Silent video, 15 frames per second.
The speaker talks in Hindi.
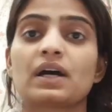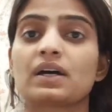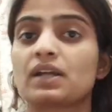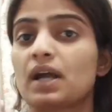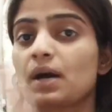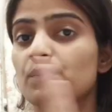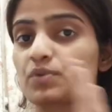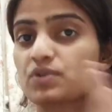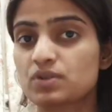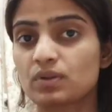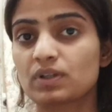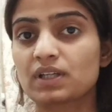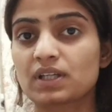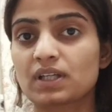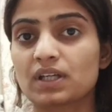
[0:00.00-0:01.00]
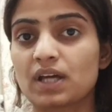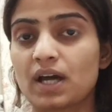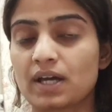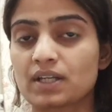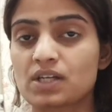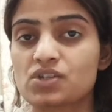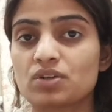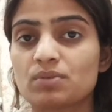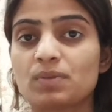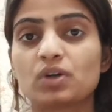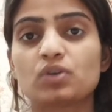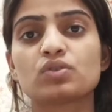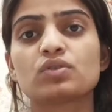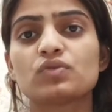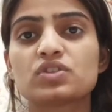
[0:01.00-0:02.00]
और अगर आप उसको देखेंगे आर के
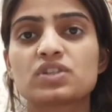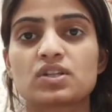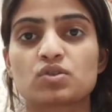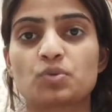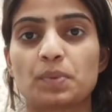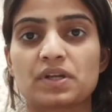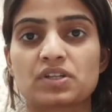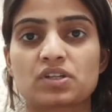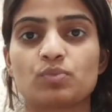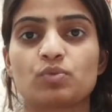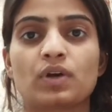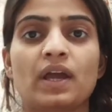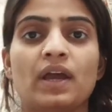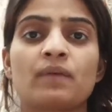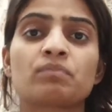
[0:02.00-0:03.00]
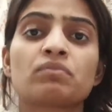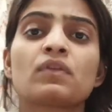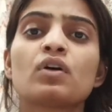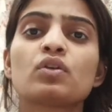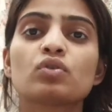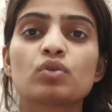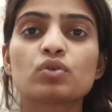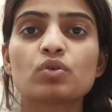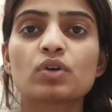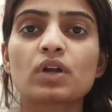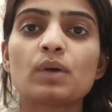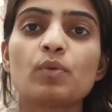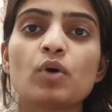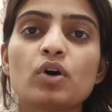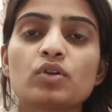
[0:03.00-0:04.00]
शर्मा को तो वो छः सौ पेज की बुक है
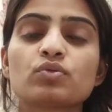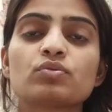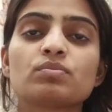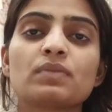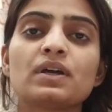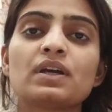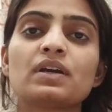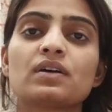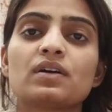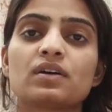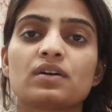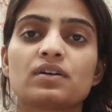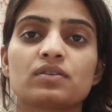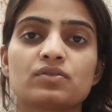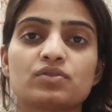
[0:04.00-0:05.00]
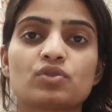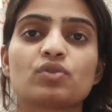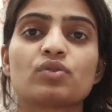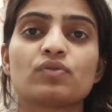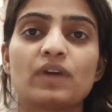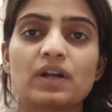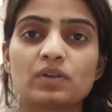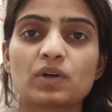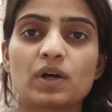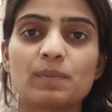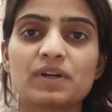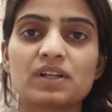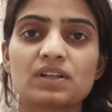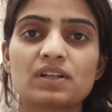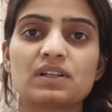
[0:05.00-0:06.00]
तो थोड़ा बहुत उनमें जो
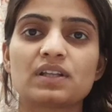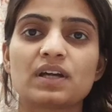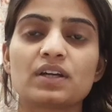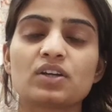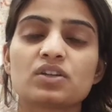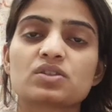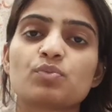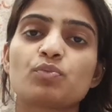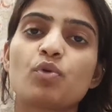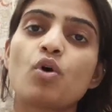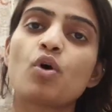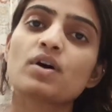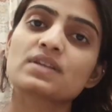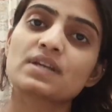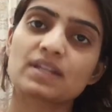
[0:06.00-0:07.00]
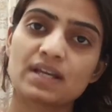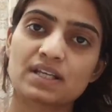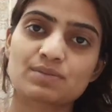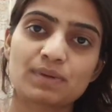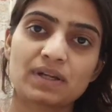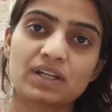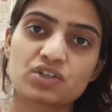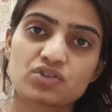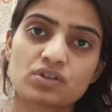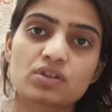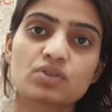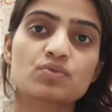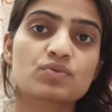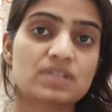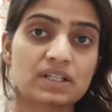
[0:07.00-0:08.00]
फालतू का मटेरियल था या जो बहुत ज़्यादा
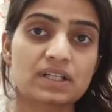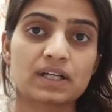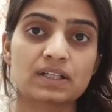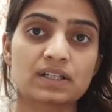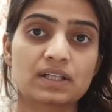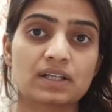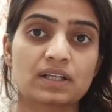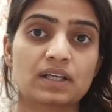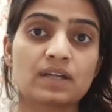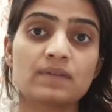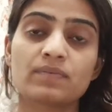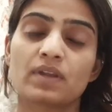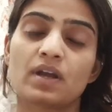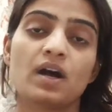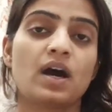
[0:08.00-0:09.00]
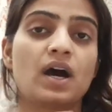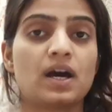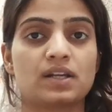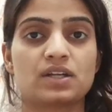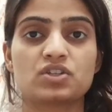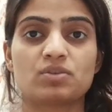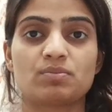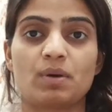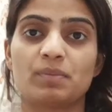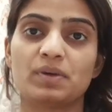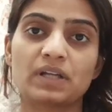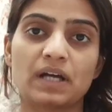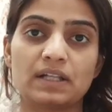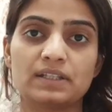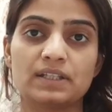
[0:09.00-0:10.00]
एक्सप्लेनेशन थी उसे कट करके आर के
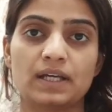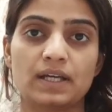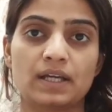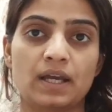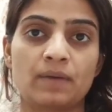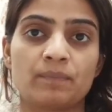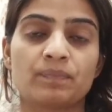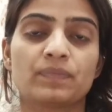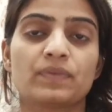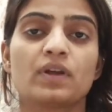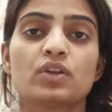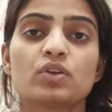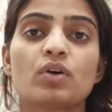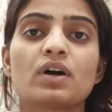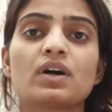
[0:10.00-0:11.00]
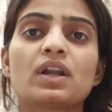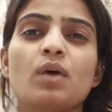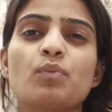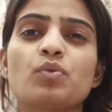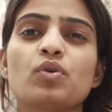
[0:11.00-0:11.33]
शर्मा में डाल दिया गया तो